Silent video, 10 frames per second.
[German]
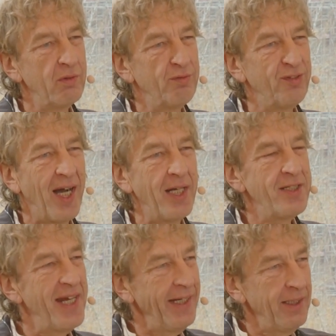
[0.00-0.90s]

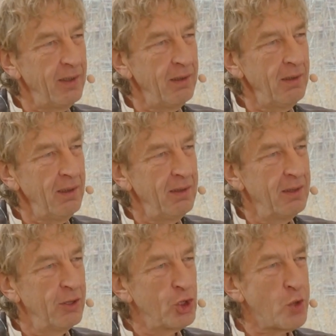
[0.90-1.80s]
Freidenken? denken,
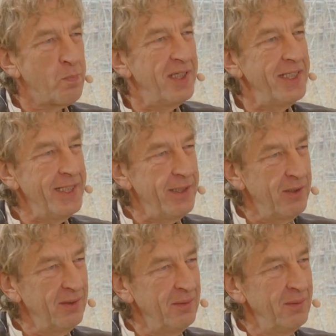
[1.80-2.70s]

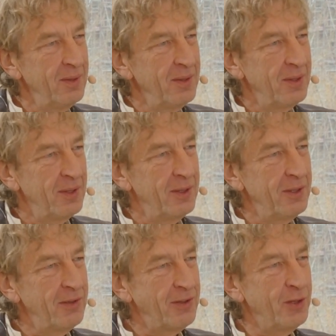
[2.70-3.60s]
splinen,
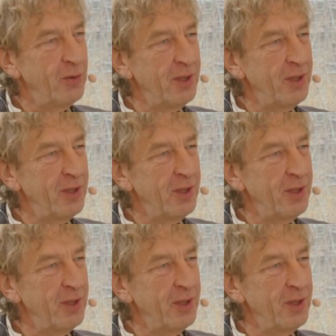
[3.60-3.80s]
äh, sich noch